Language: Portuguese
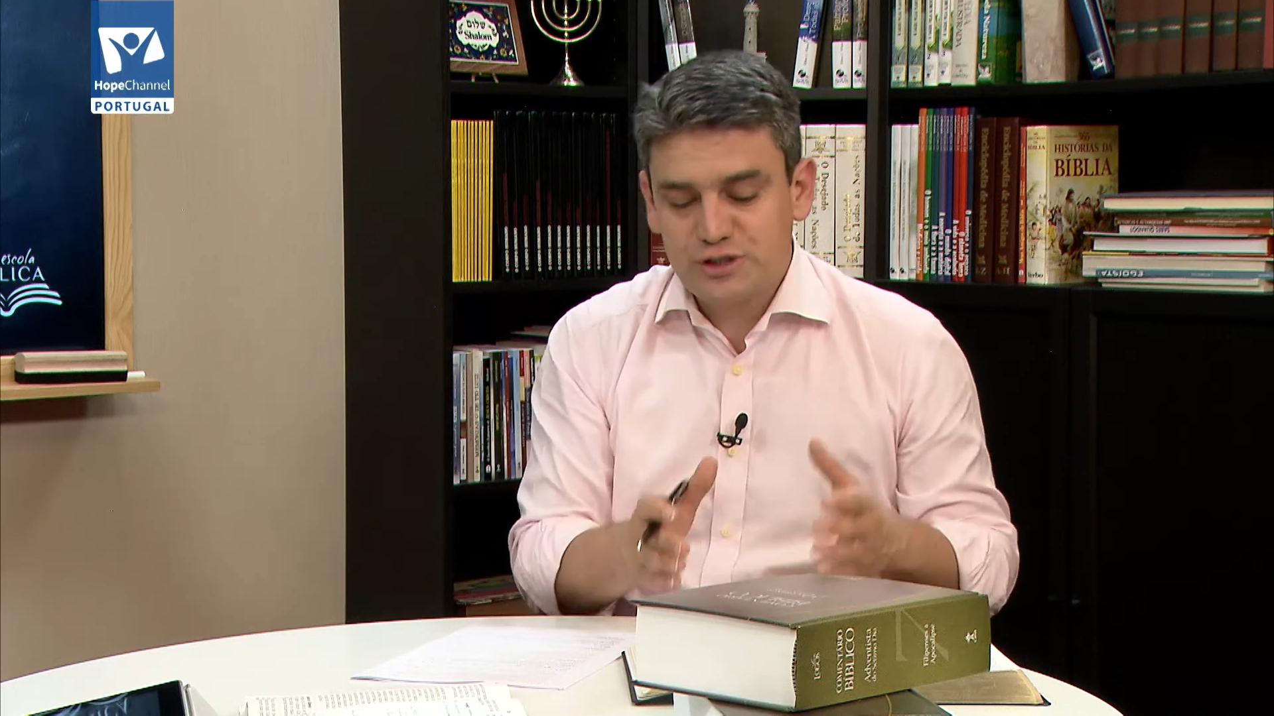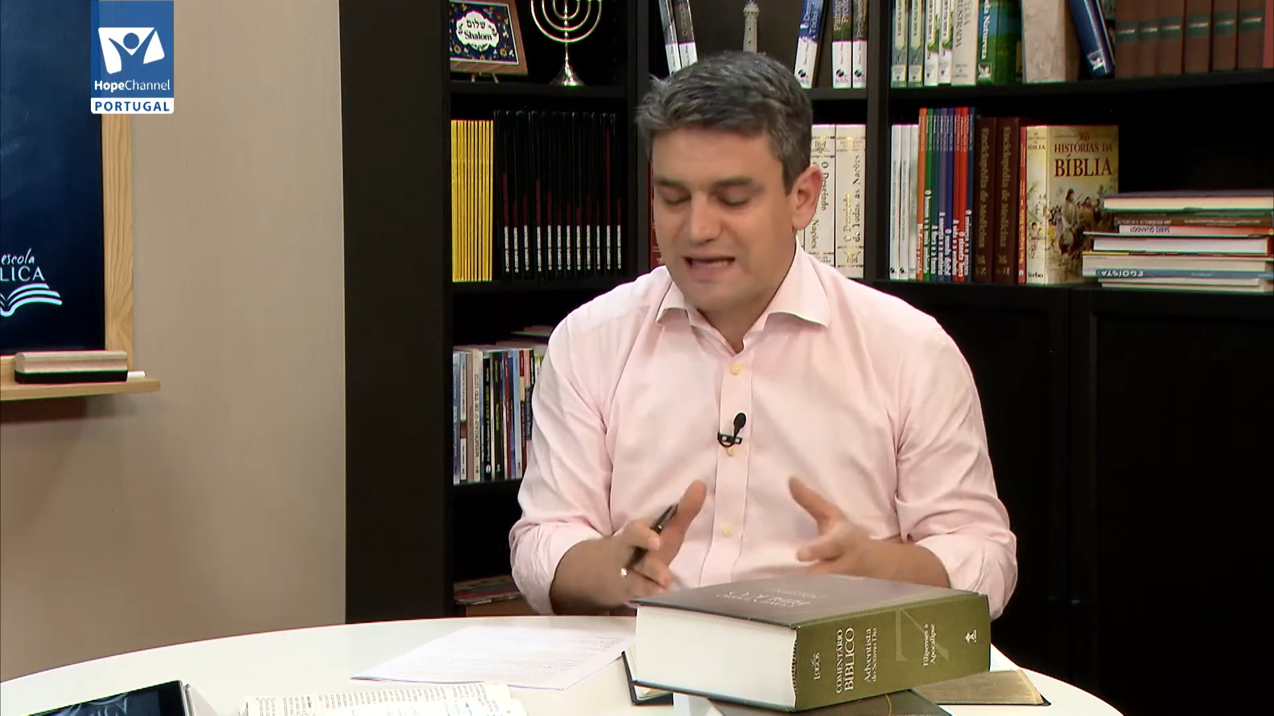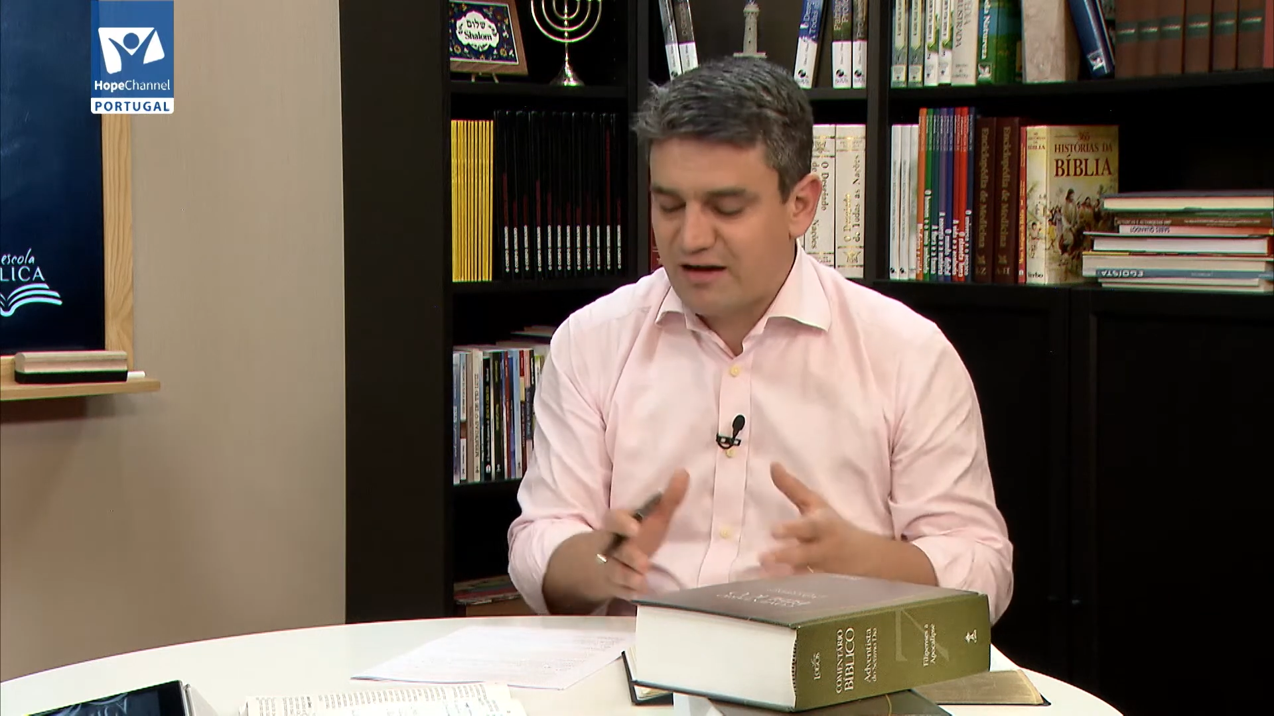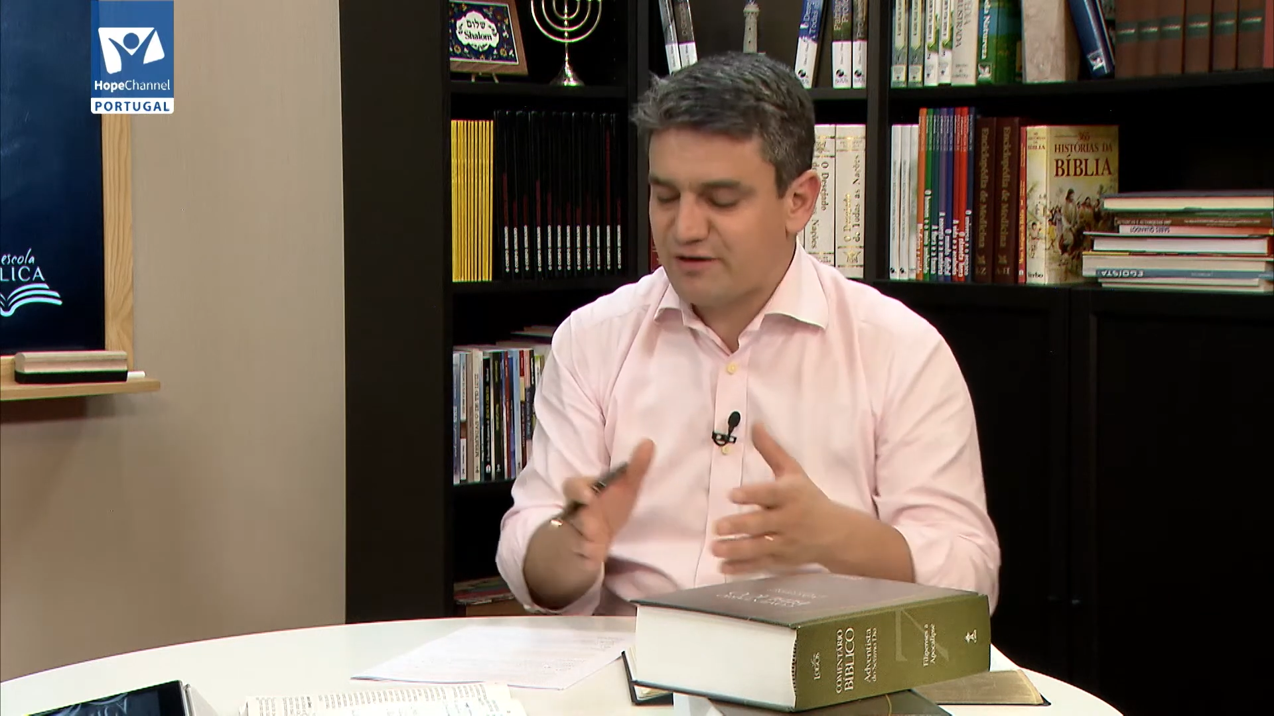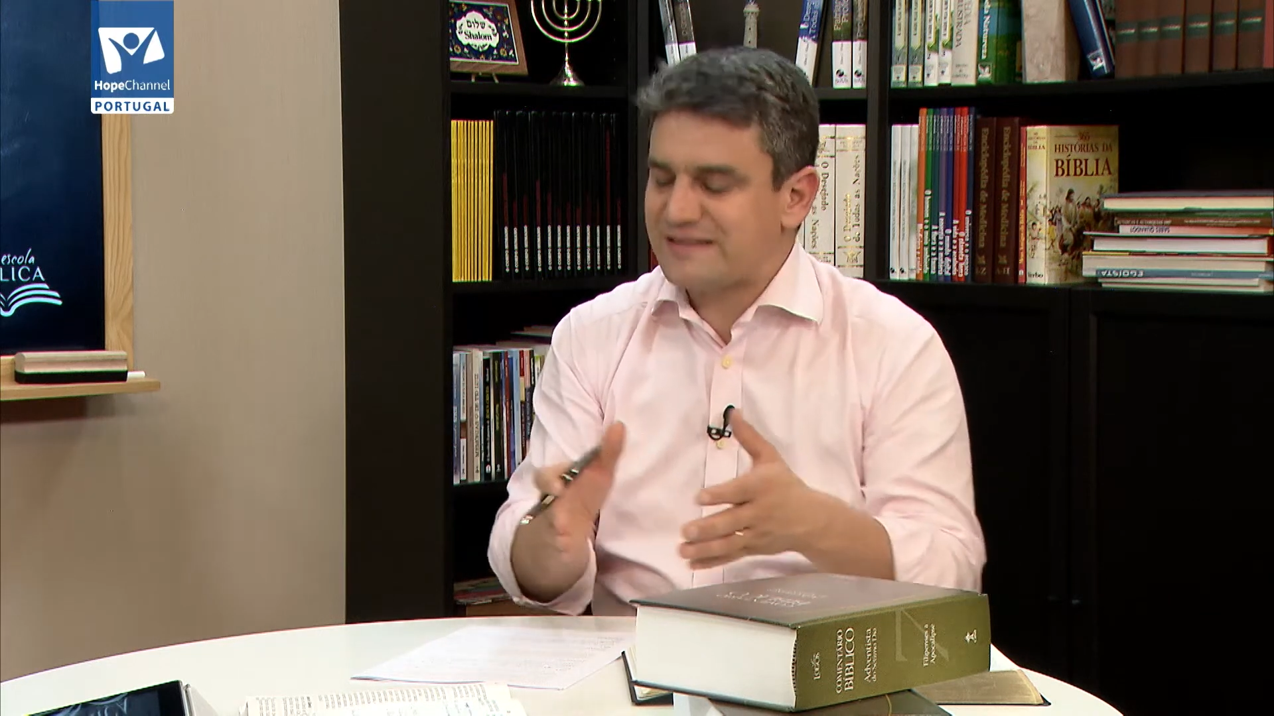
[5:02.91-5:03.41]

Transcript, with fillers: estava